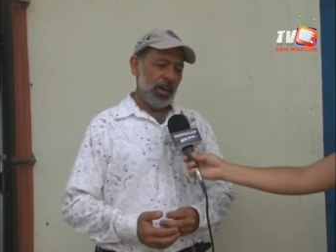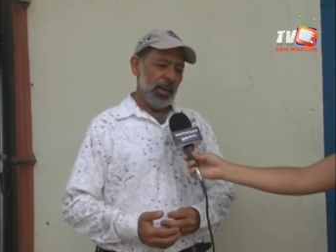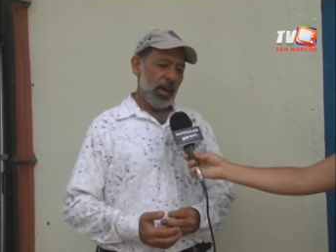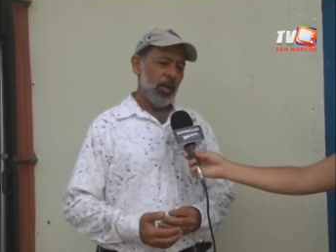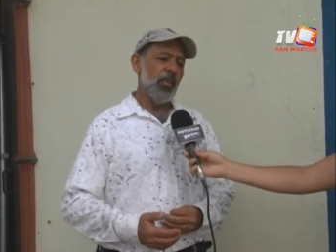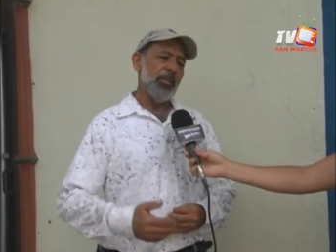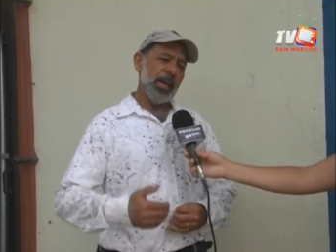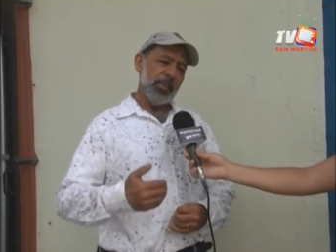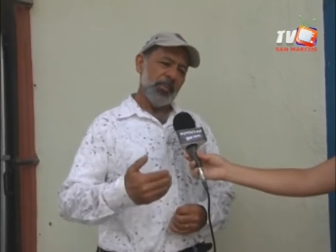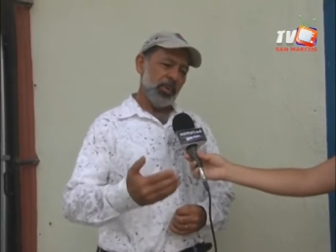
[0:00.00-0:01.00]
a
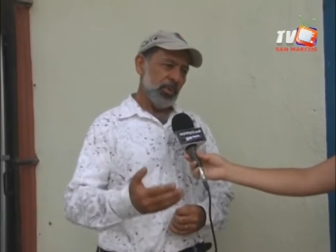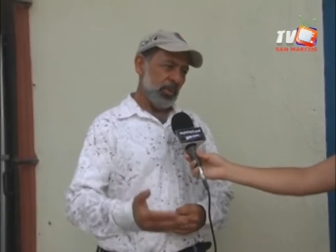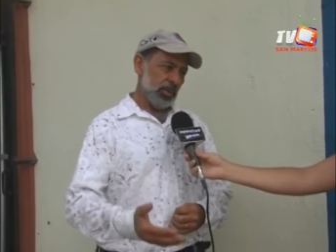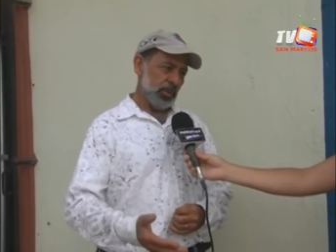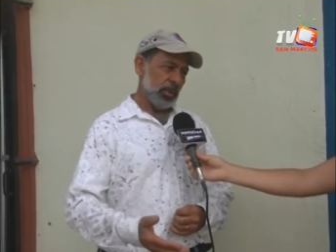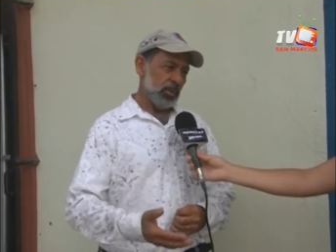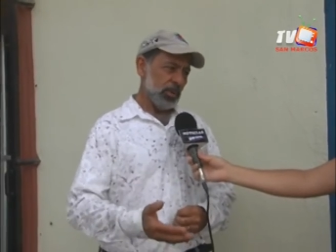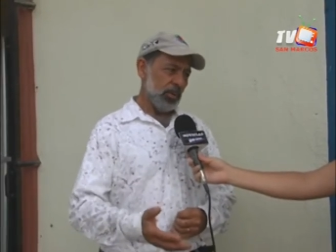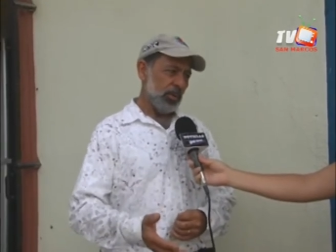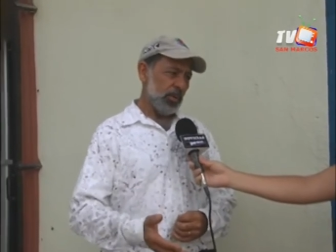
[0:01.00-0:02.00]
comprar productos de los
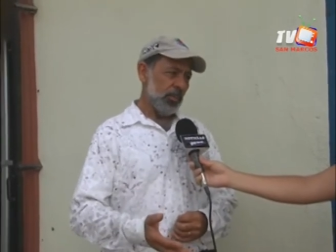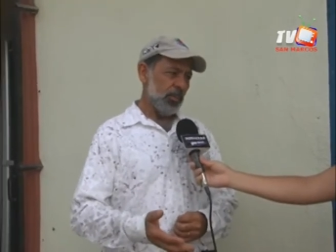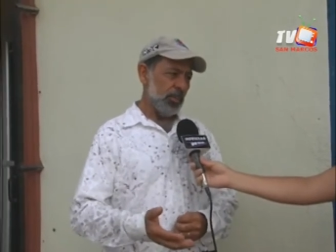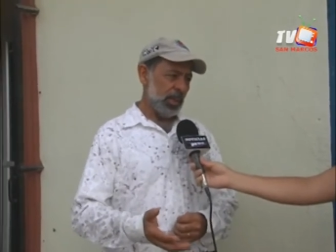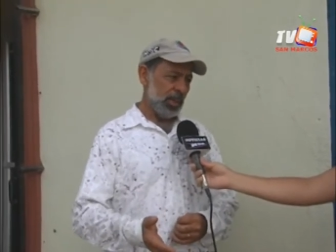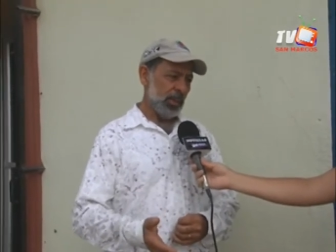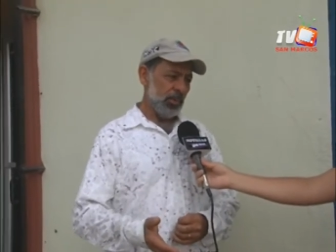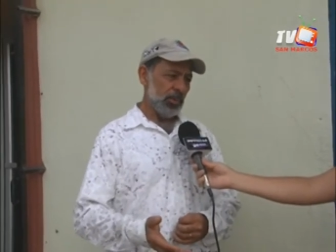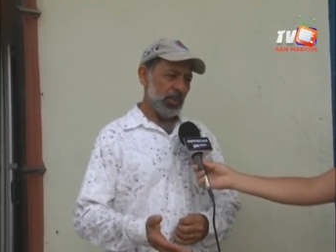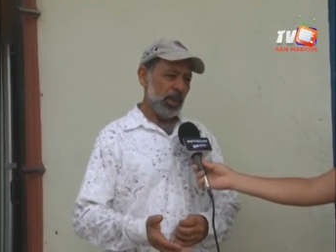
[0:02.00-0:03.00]
que nosotros
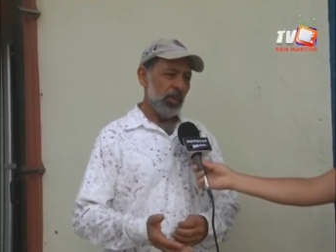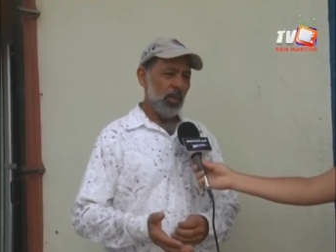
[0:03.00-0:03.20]
vendemos